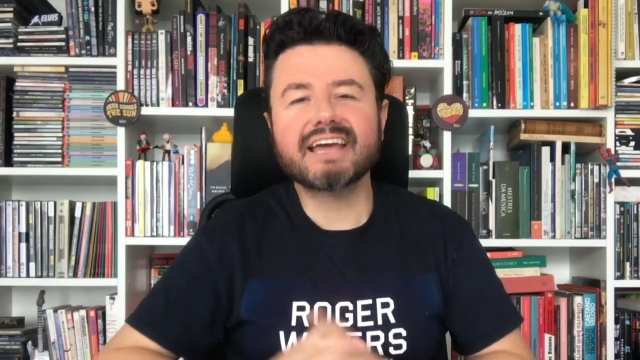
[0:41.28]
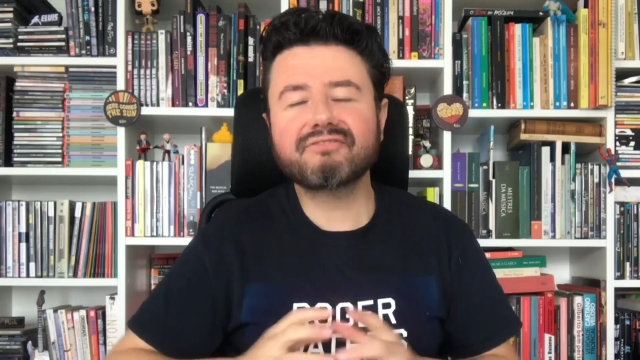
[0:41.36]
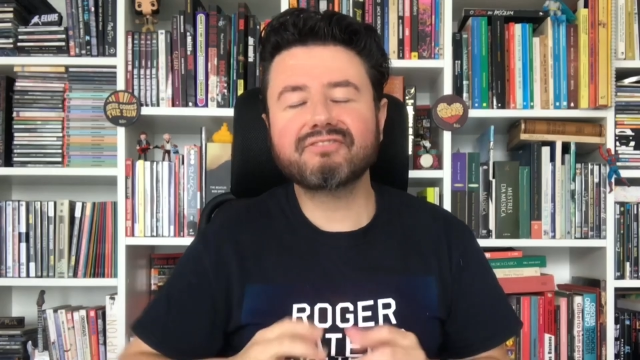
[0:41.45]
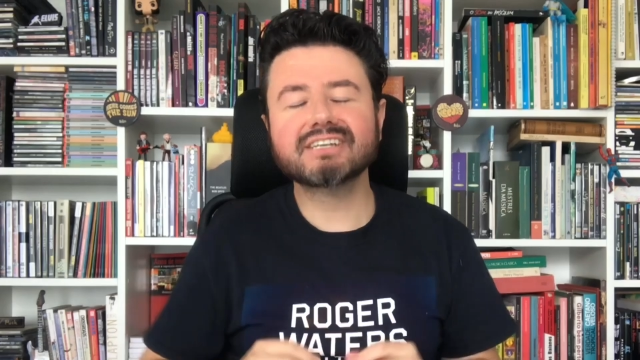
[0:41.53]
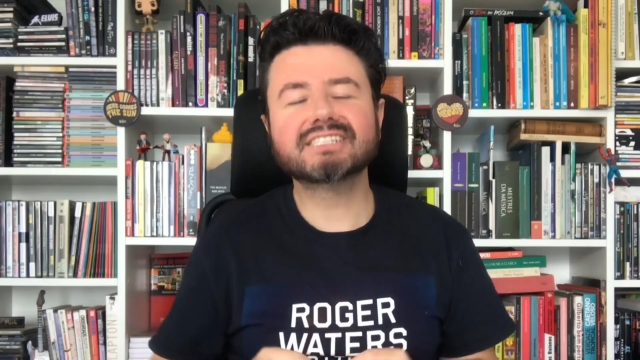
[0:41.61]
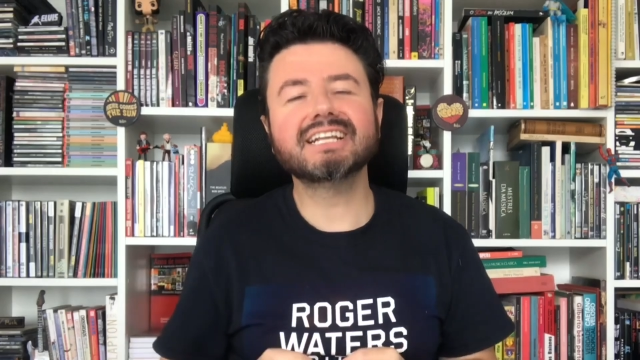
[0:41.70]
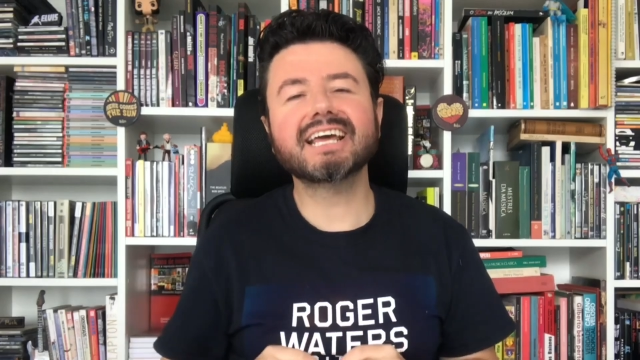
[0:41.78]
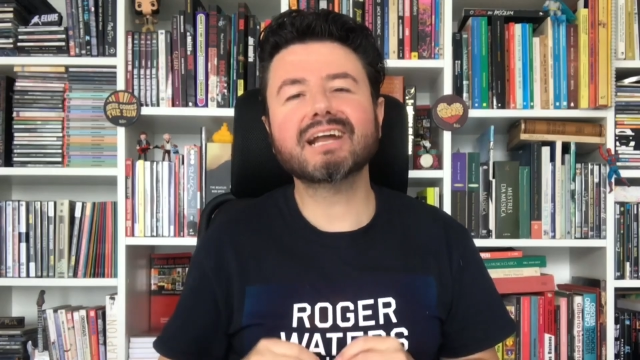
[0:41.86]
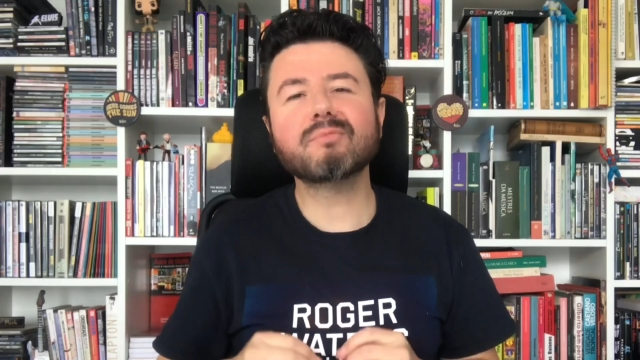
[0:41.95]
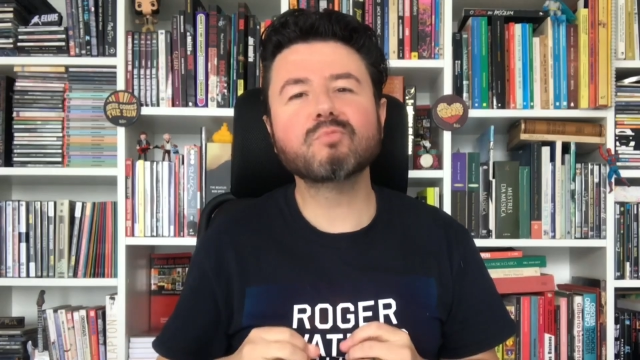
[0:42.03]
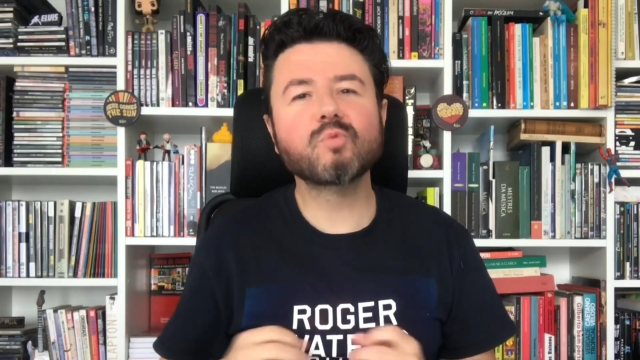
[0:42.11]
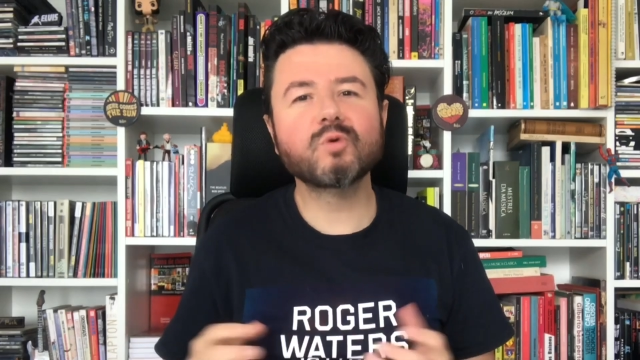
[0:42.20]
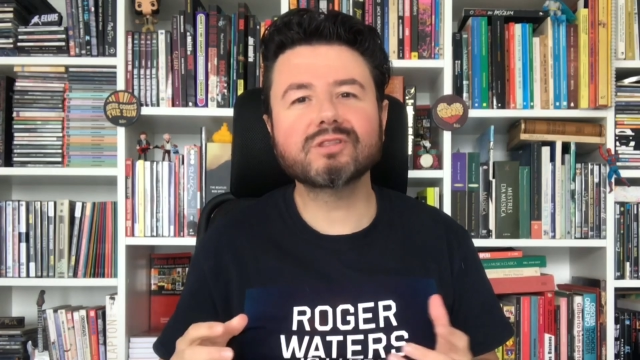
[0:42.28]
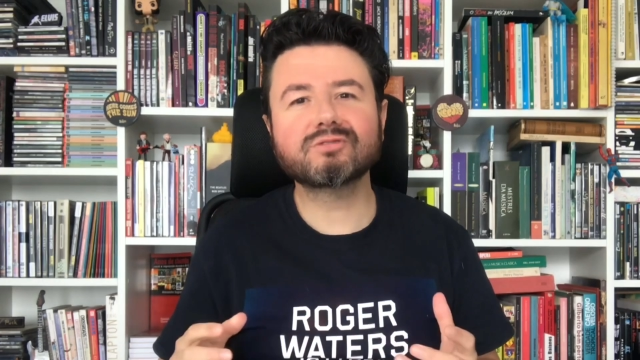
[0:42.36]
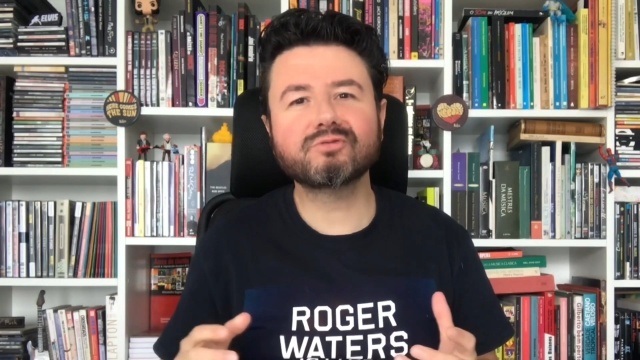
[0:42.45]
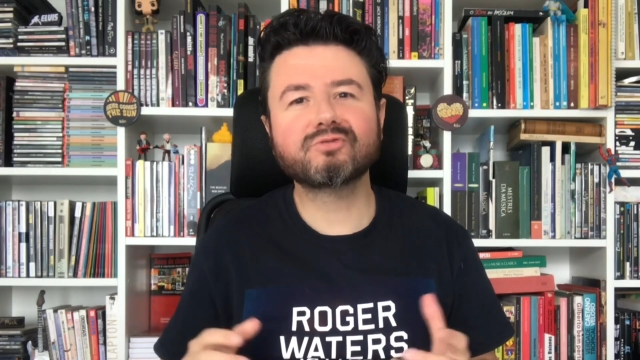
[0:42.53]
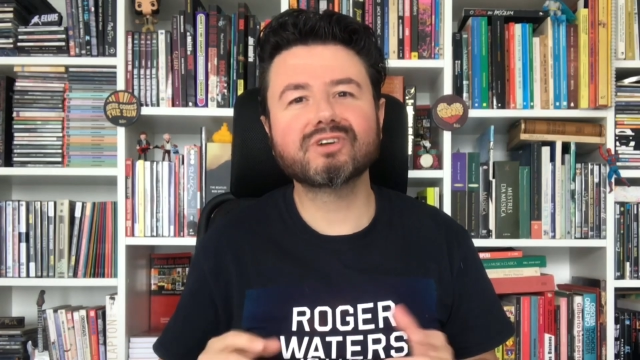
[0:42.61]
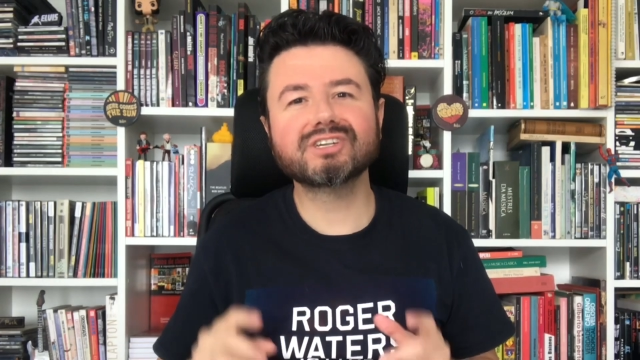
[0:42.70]
Na infância ele era
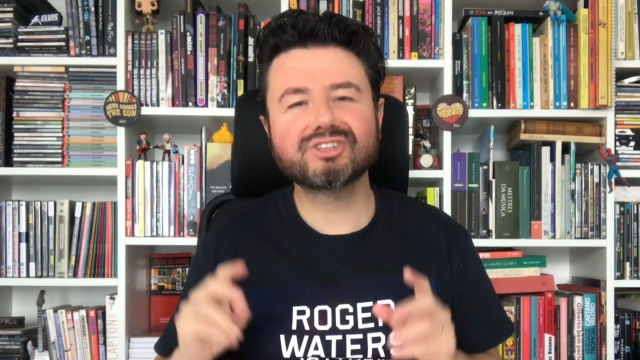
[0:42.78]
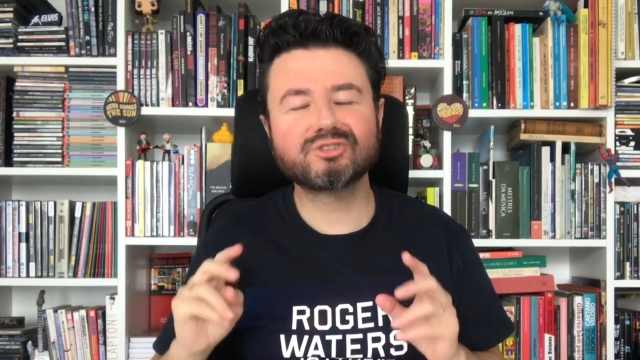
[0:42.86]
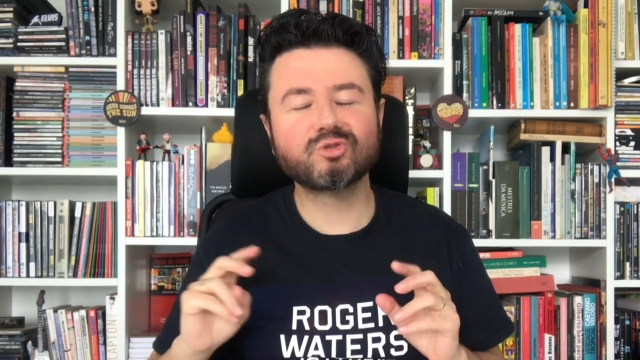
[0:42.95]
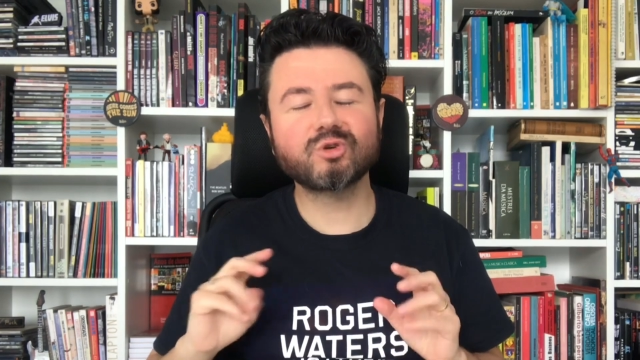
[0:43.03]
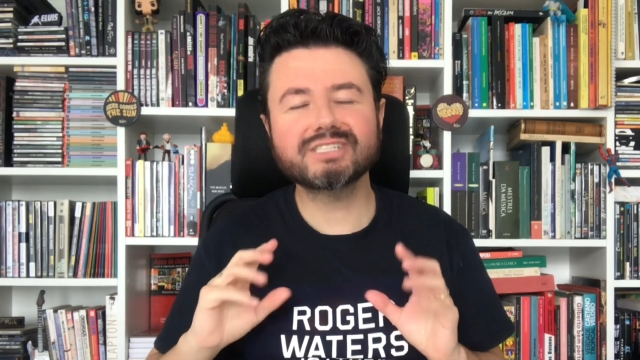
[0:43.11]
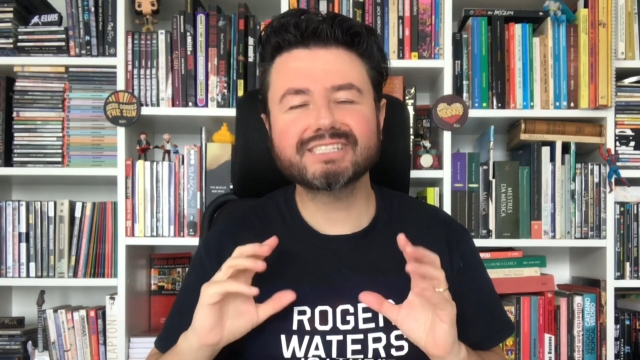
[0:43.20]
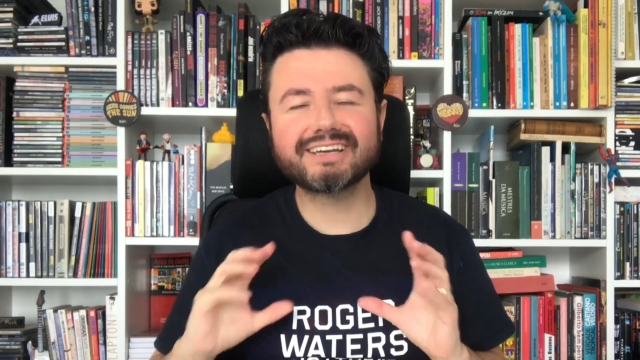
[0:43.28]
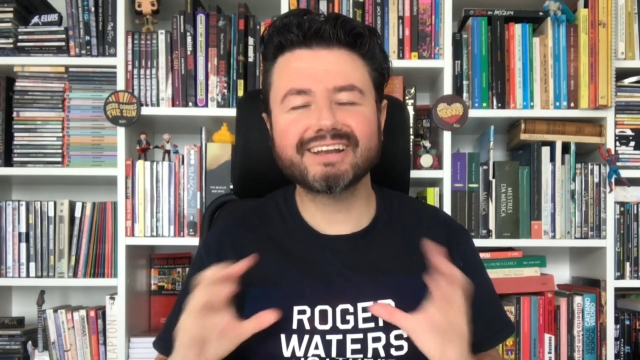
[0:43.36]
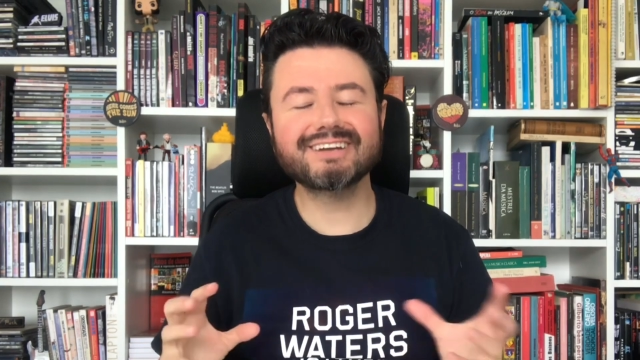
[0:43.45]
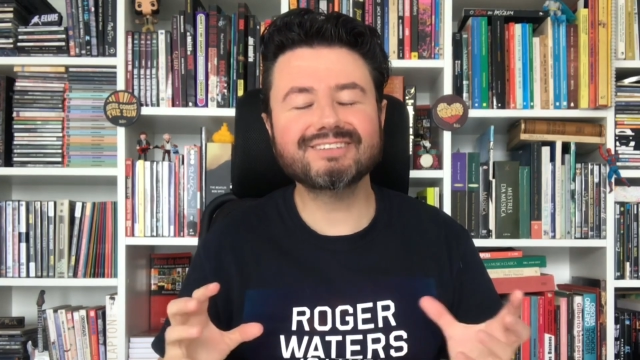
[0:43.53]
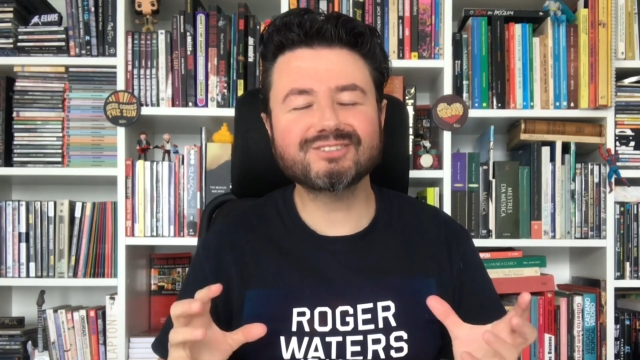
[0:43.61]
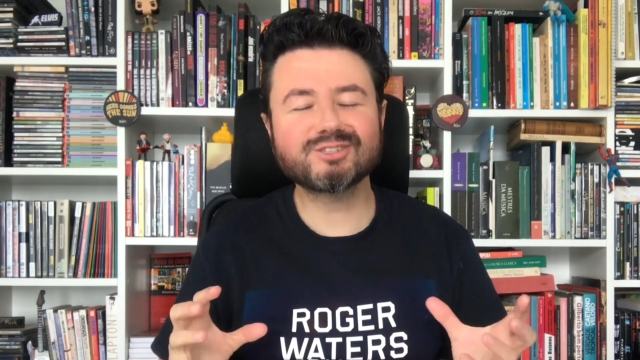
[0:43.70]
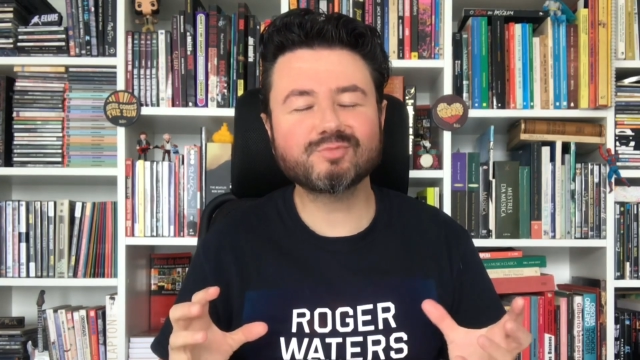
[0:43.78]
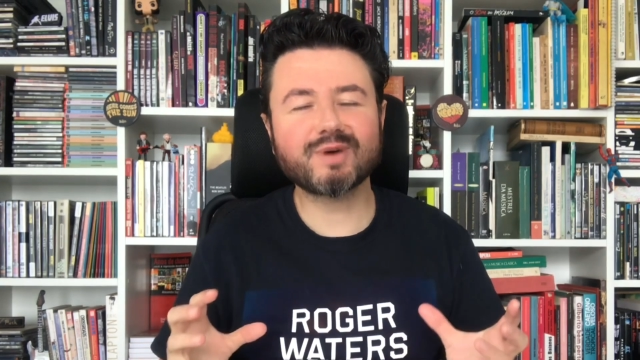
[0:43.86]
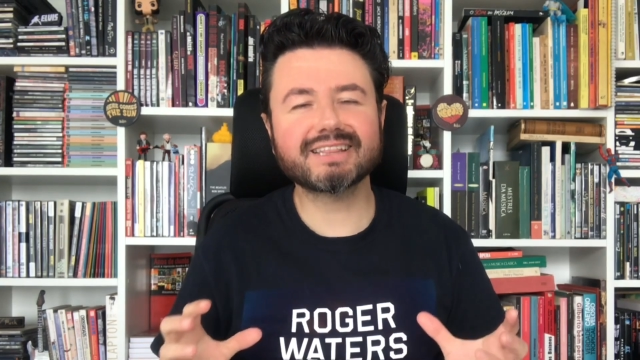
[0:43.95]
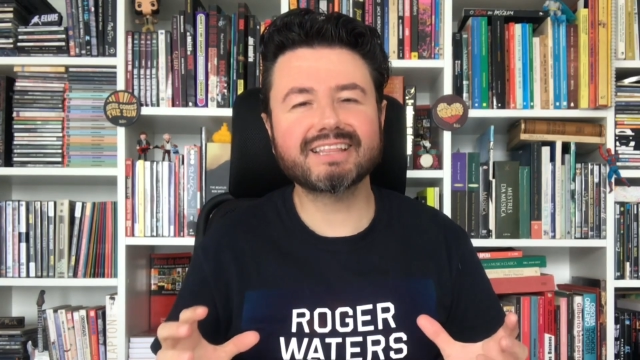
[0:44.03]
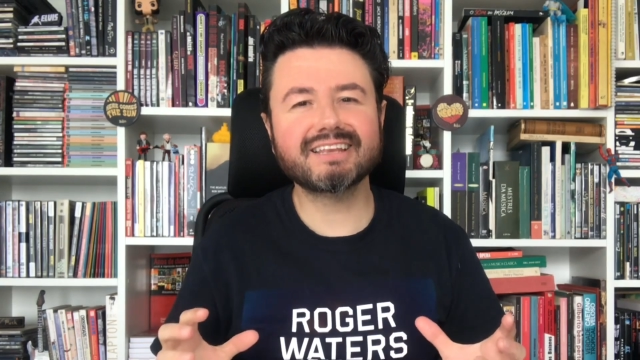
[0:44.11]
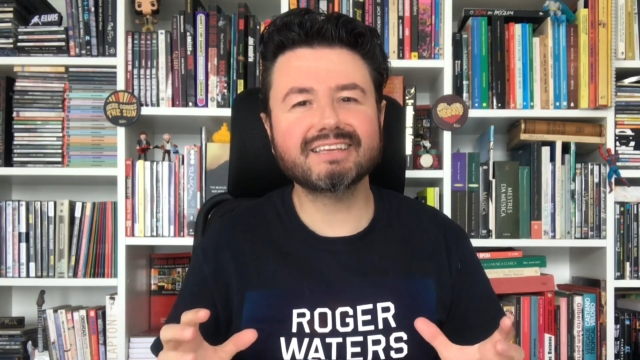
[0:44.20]
muito fã de dois grandes
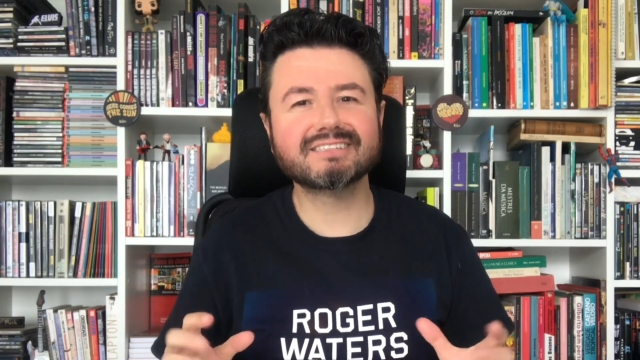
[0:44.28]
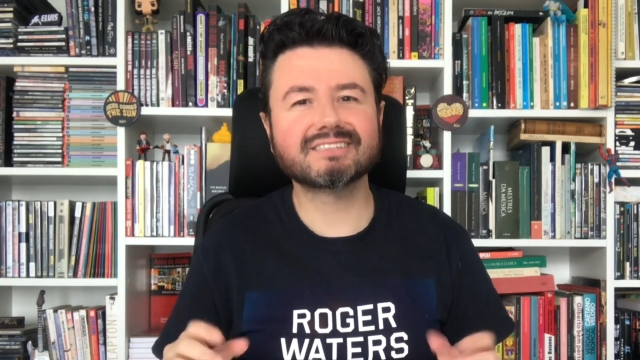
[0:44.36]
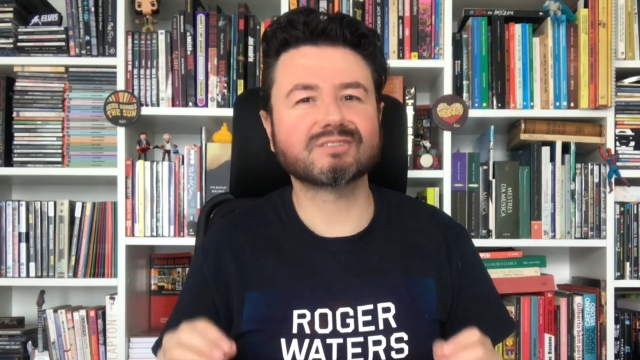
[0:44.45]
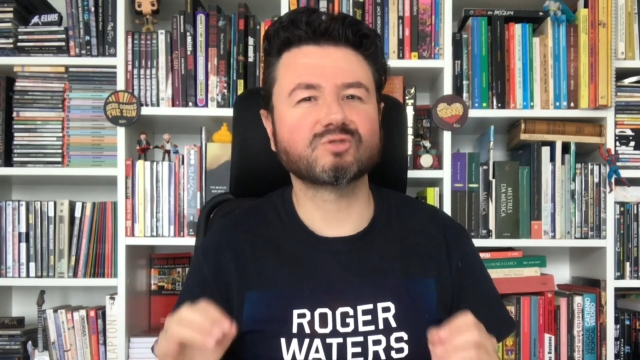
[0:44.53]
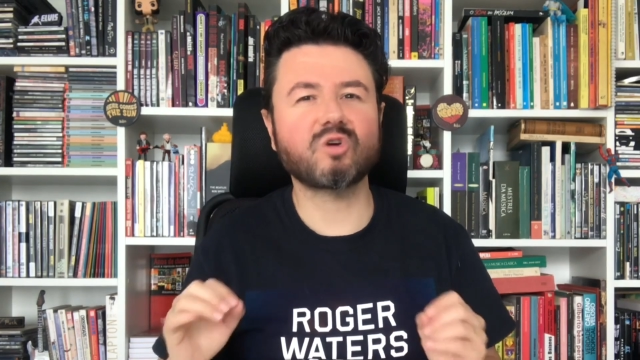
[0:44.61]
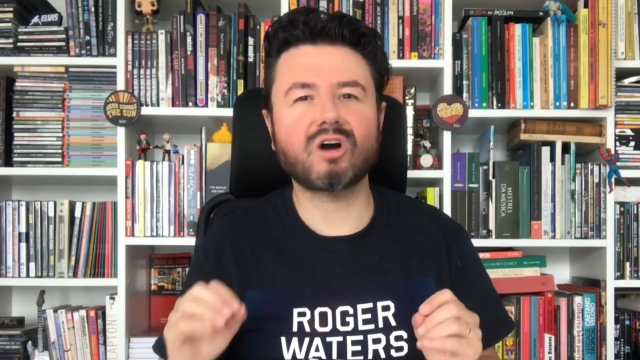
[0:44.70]
bateristas, o